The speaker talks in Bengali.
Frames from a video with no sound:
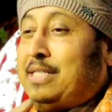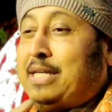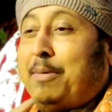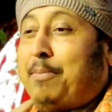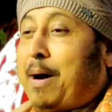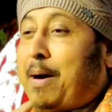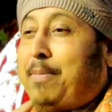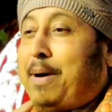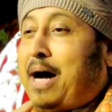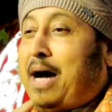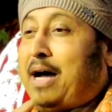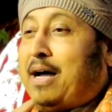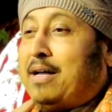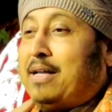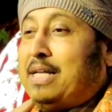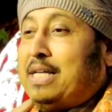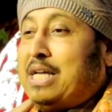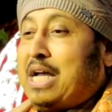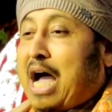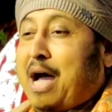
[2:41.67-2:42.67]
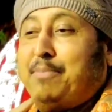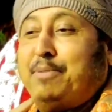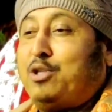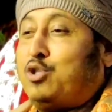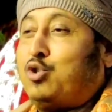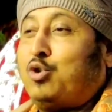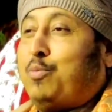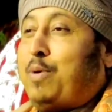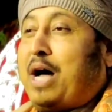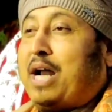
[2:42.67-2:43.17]
যে বাবা আমি
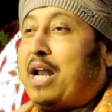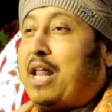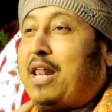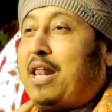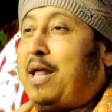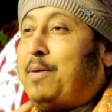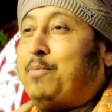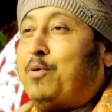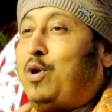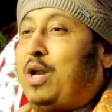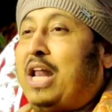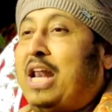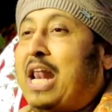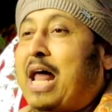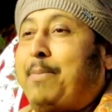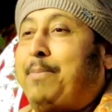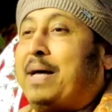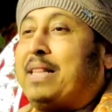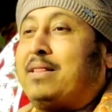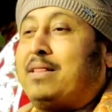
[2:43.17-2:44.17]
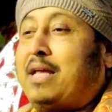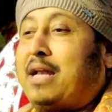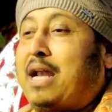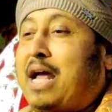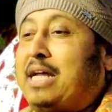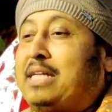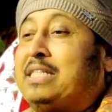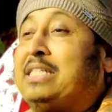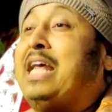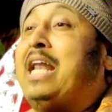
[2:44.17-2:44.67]
সুভান আল্লাহ বললে লাপাচ্ছে
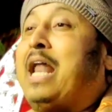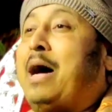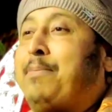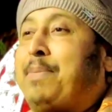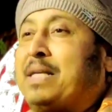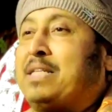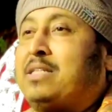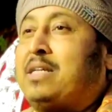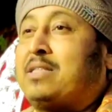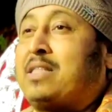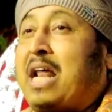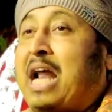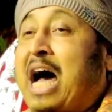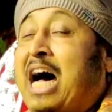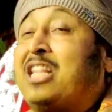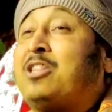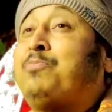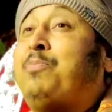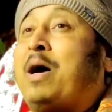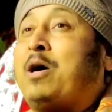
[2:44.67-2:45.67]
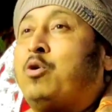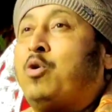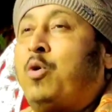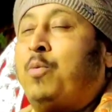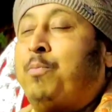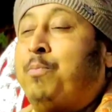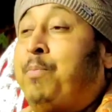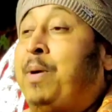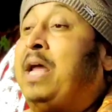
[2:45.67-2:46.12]
নাই যে লাপাচ্ছে তার হাত পাগুলো